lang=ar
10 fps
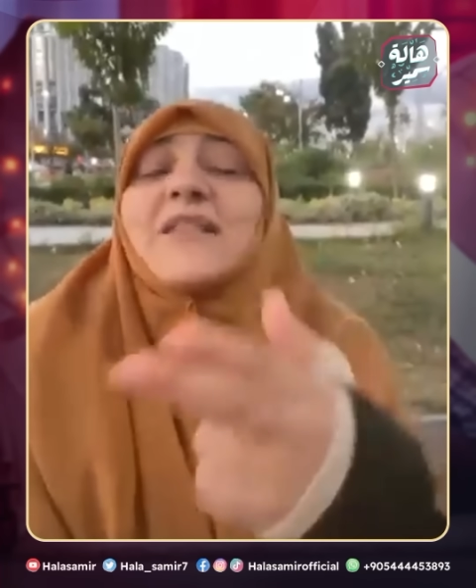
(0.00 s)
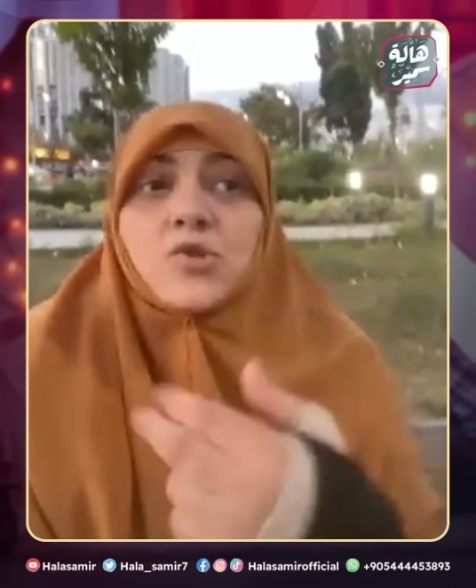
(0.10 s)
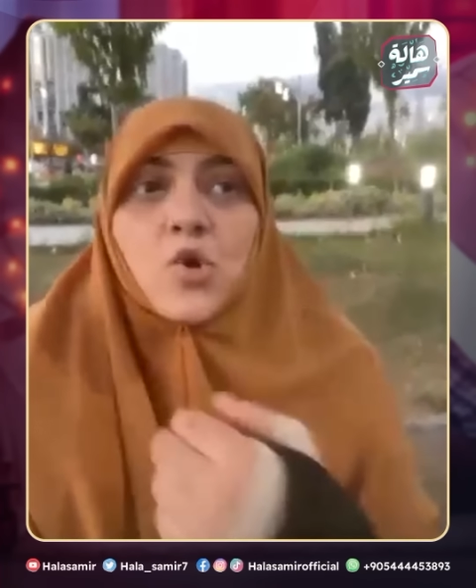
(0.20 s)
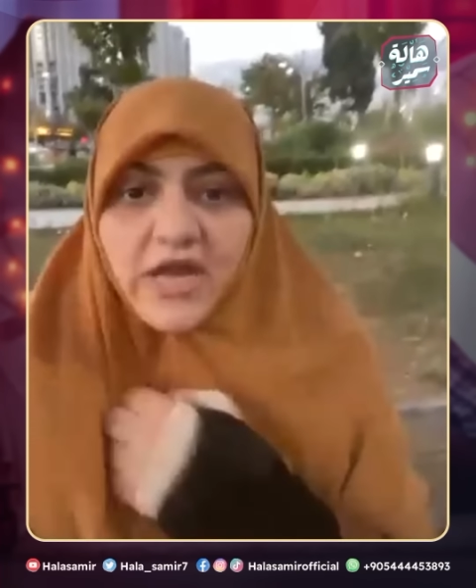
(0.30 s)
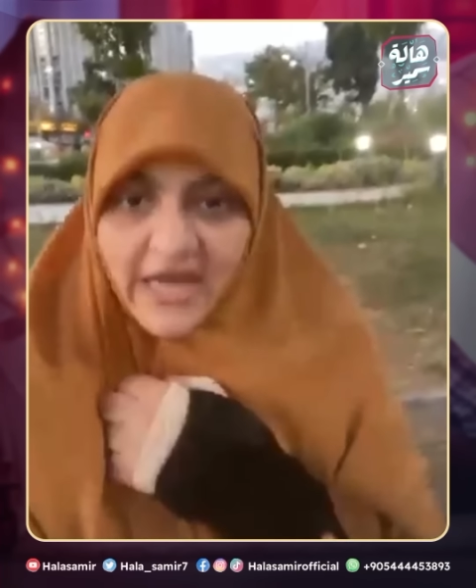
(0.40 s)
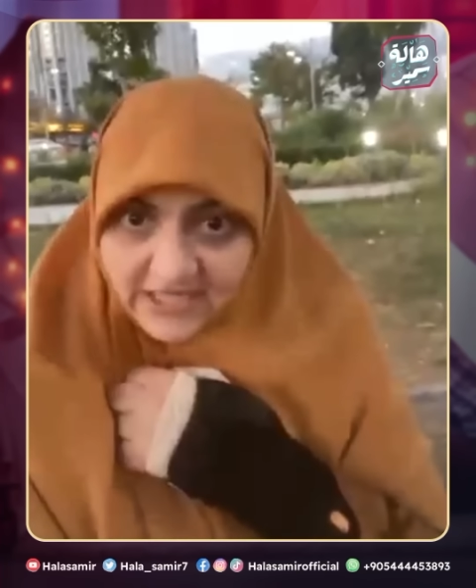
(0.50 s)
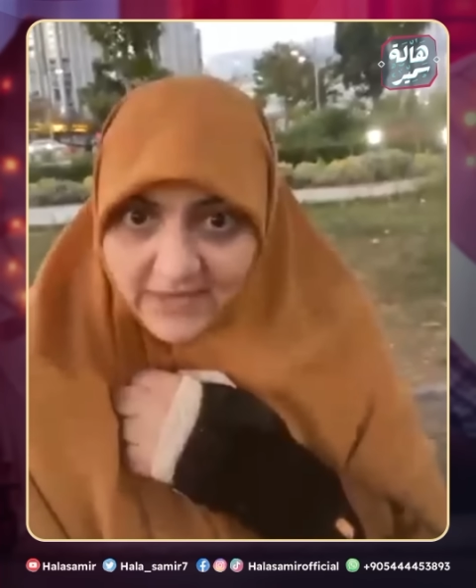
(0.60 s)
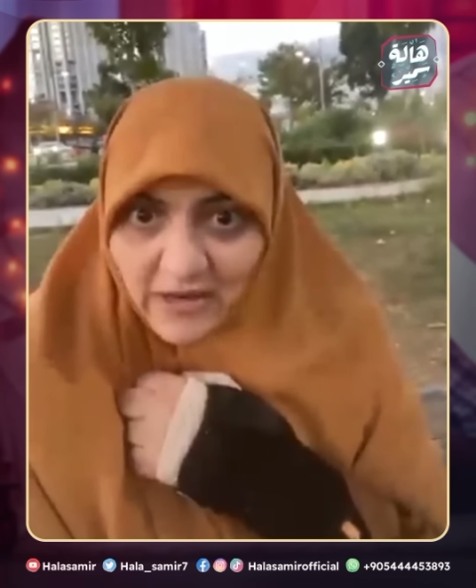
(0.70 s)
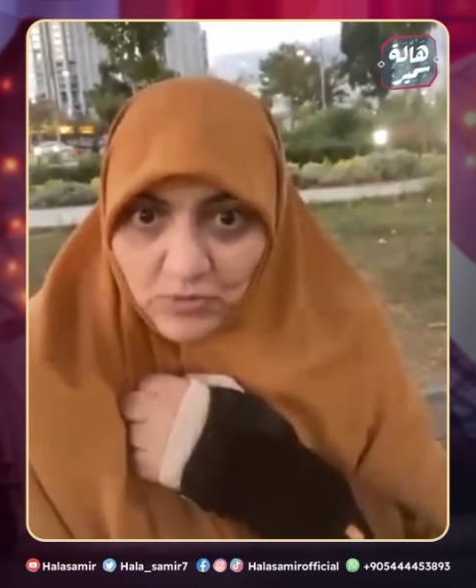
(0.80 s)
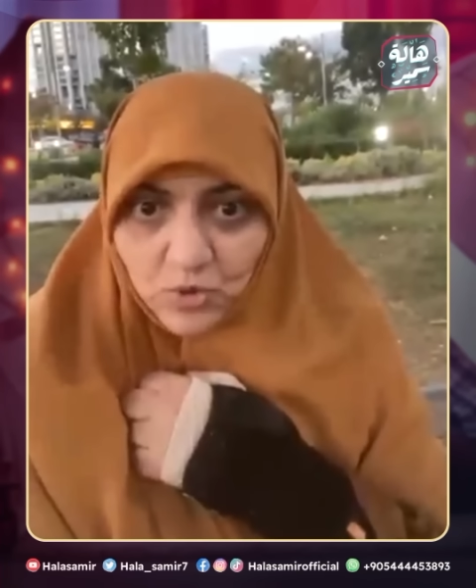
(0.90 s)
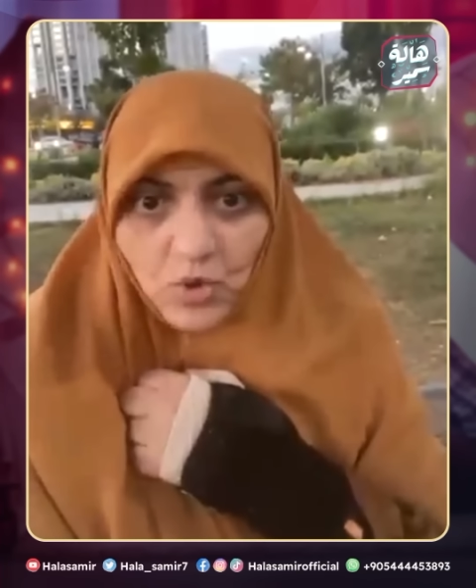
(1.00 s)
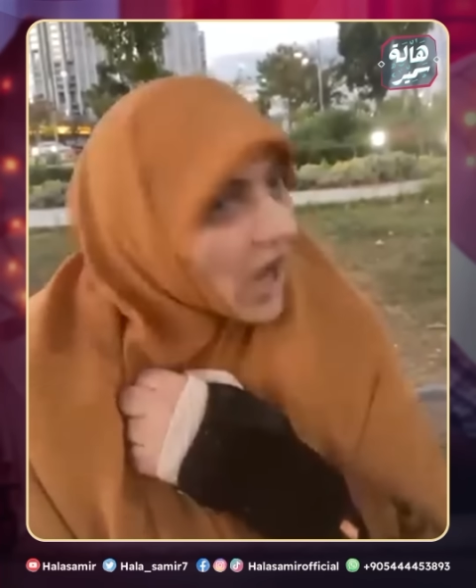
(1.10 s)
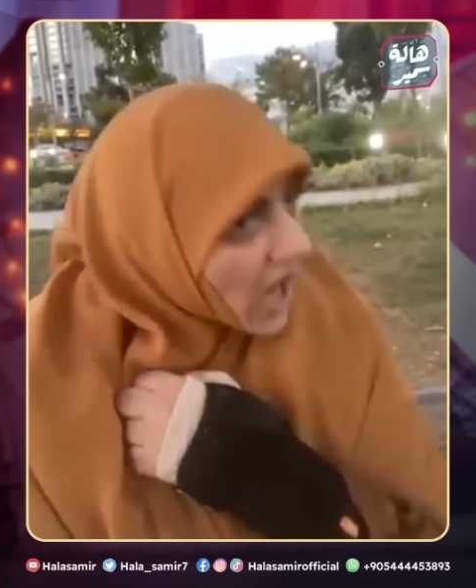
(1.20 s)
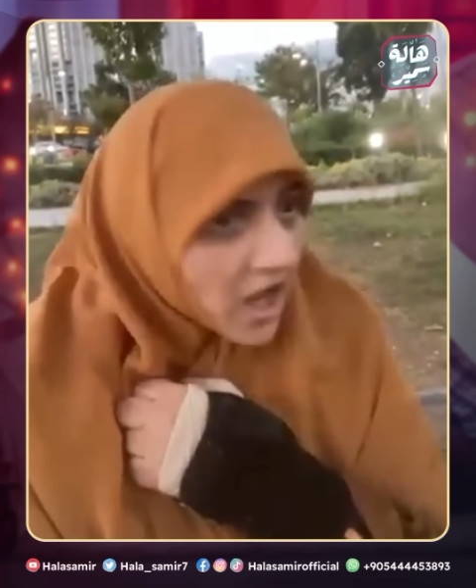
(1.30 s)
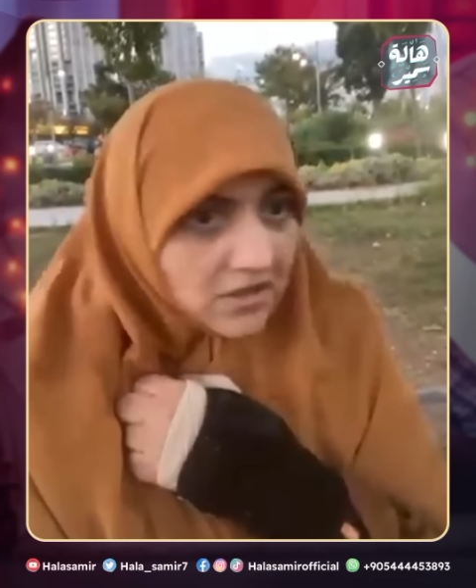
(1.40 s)
واحده تقول لك هاتي ماء وضوء
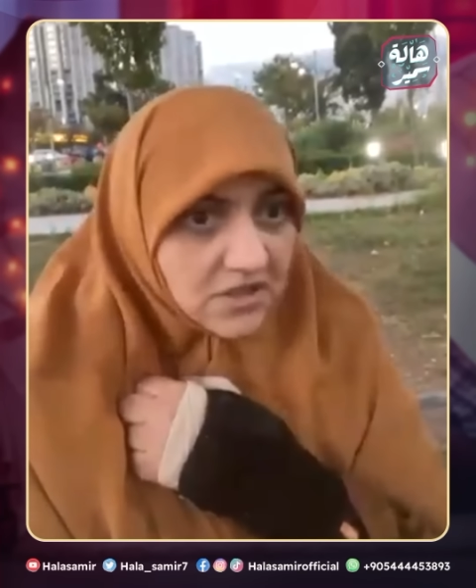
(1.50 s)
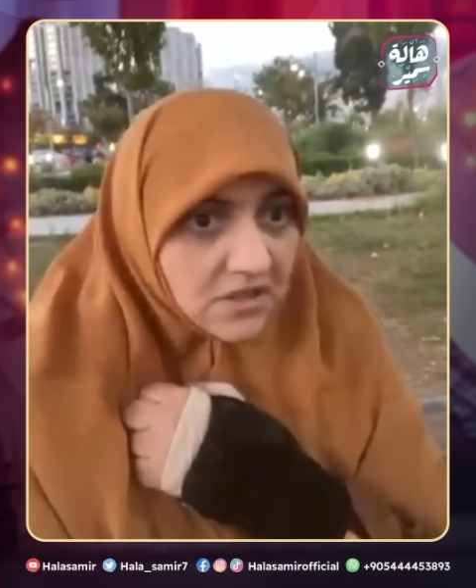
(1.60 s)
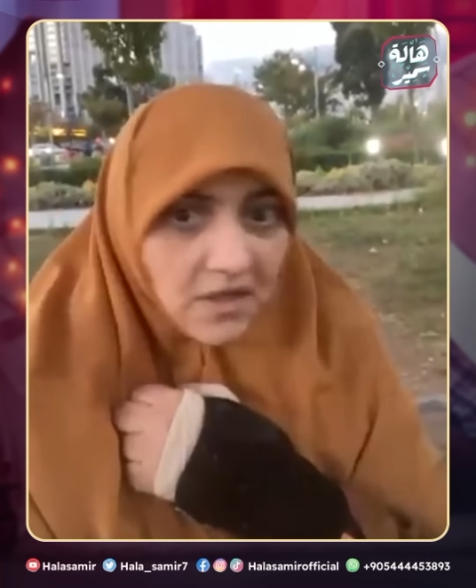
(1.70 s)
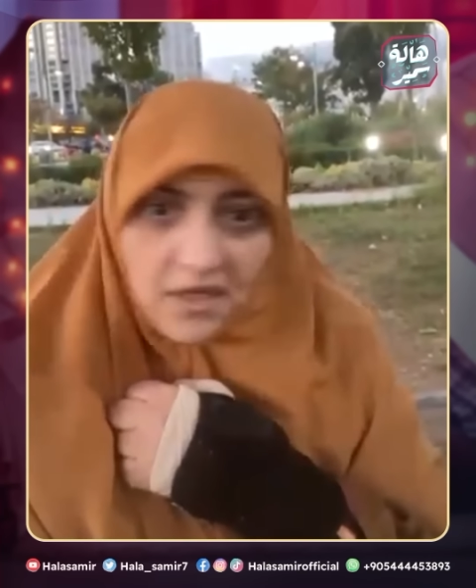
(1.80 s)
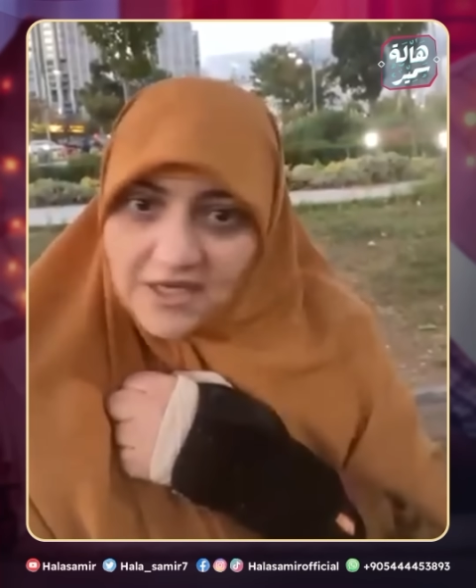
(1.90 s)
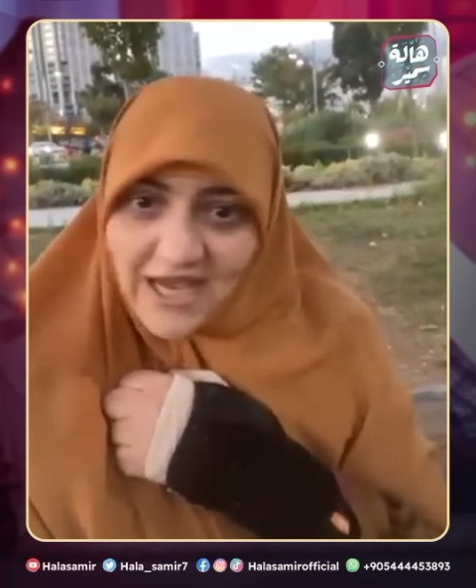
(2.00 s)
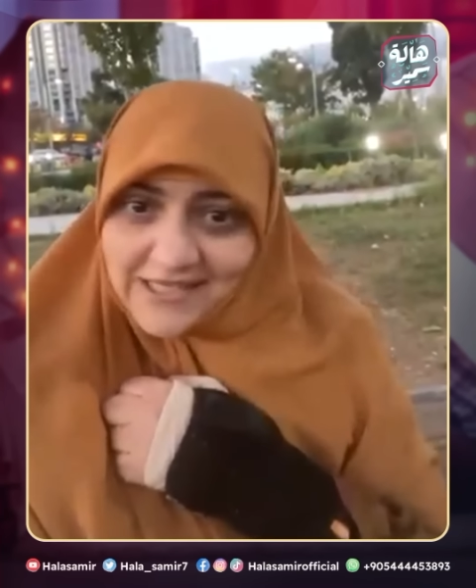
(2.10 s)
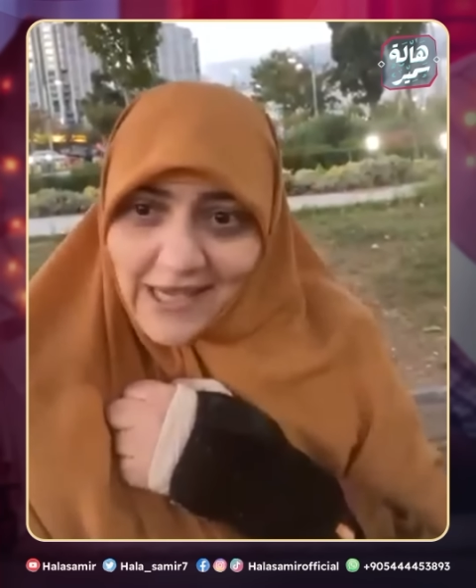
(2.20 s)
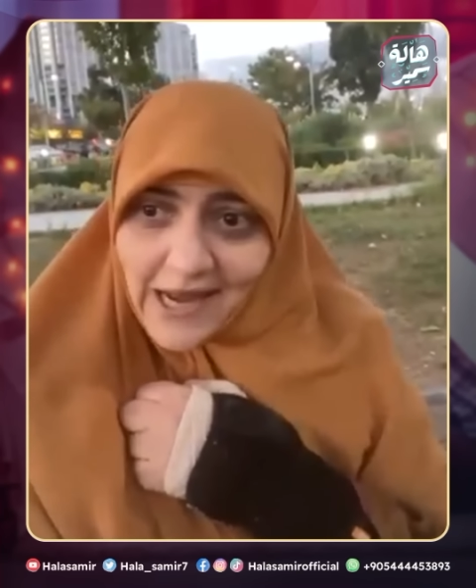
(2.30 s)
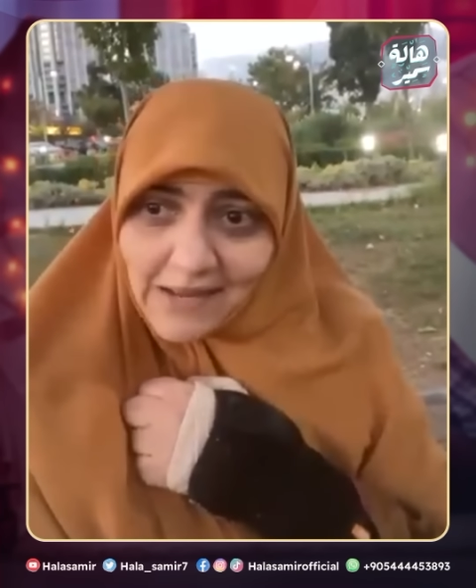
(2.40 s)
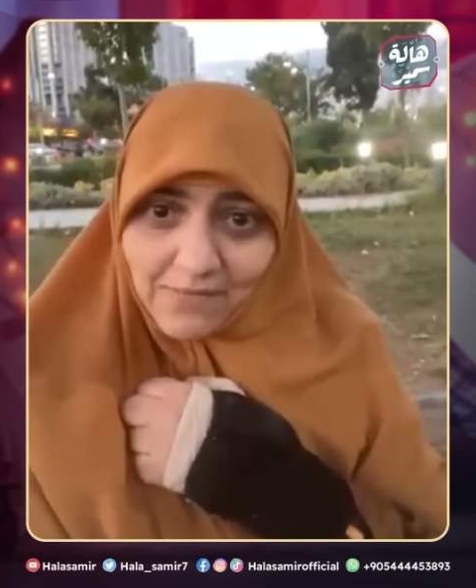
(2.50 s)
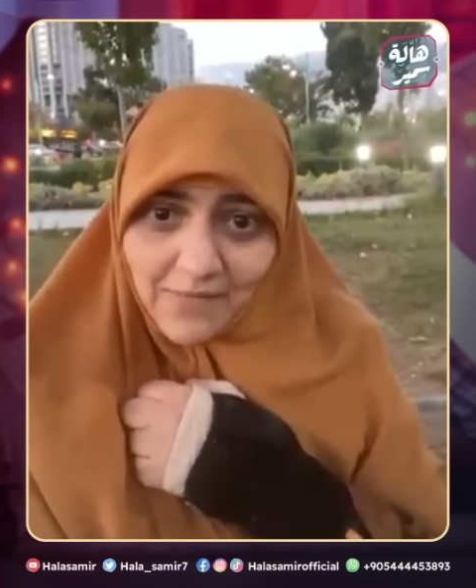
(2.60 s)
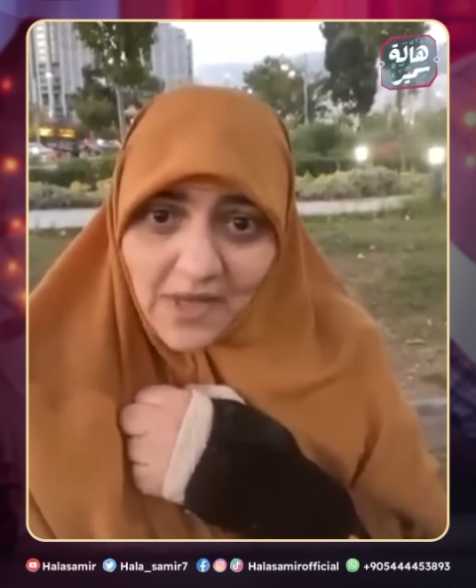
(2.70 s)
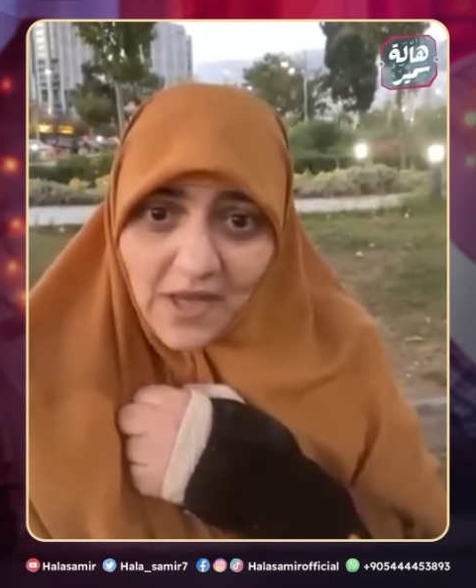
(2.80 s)
حاضر يا سلام